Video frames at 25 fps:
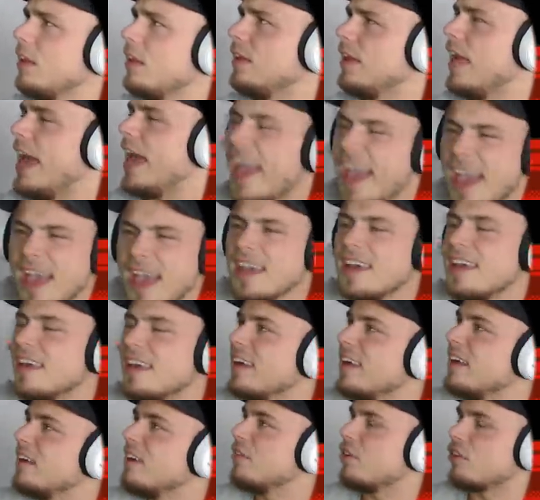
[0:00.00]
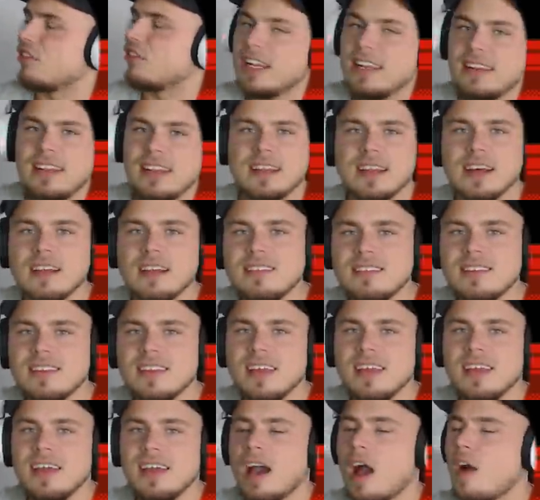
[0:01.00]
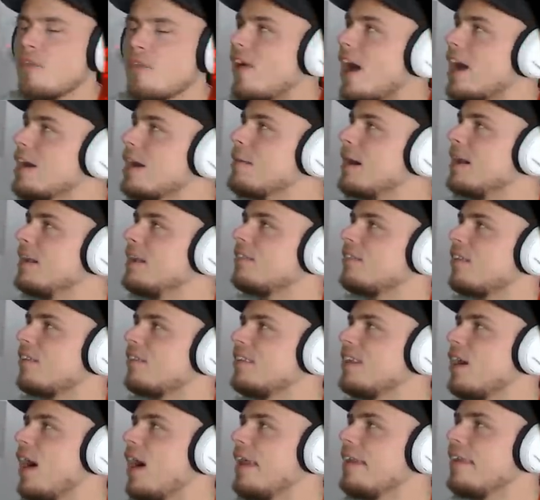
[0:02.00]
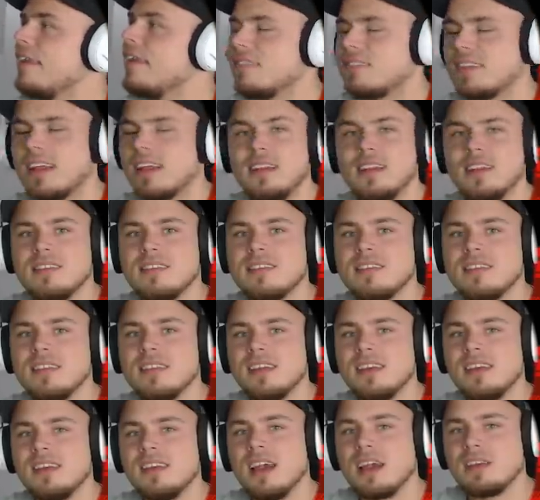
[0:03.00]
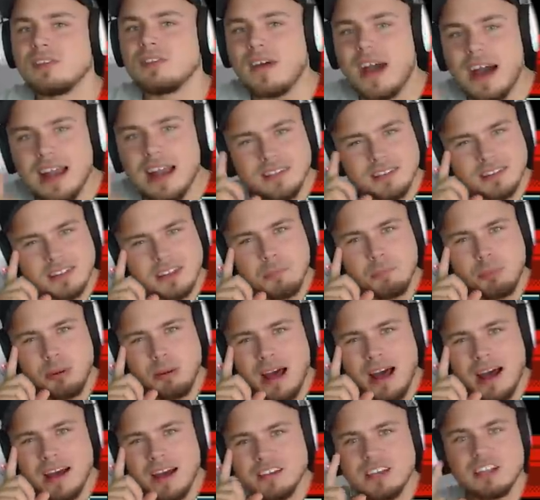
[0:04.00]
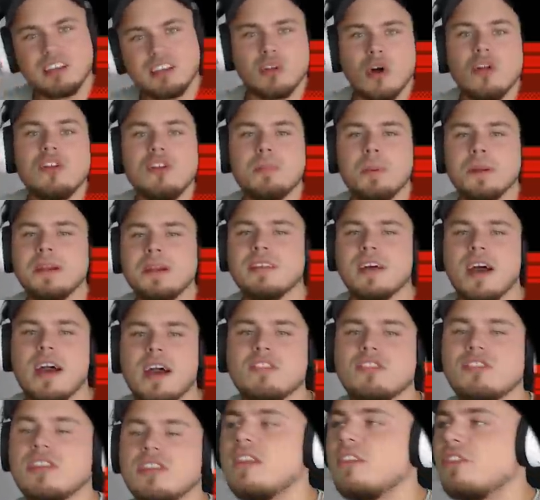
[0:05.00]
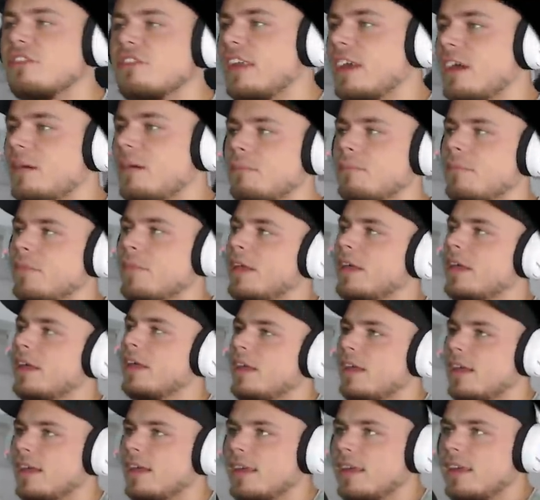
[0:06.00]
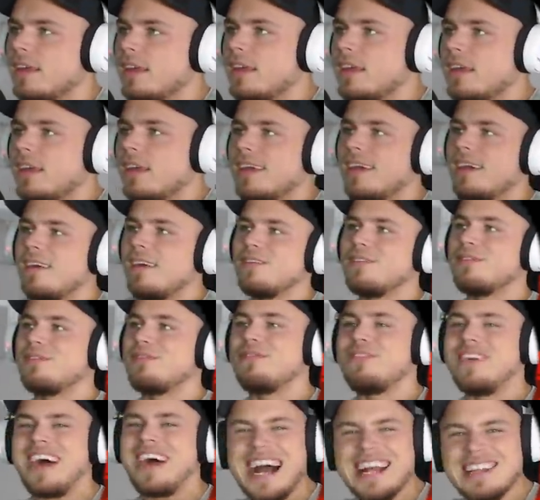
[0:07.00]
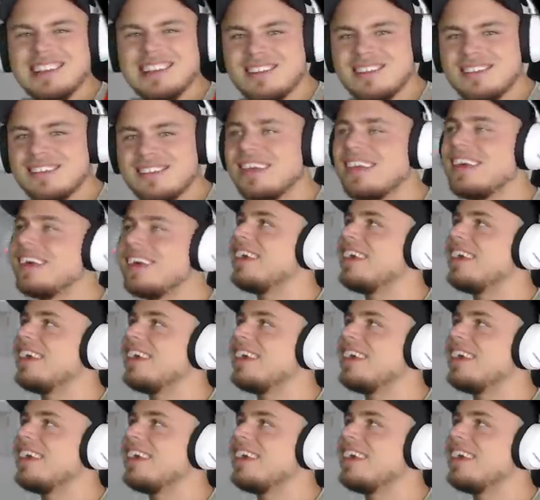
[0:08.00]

Hä? Versteht ihr das? Auf einmal ist das hier anders alles. Es war alles geplant. Ich sollte bei dieser Einstelle sterben. Was?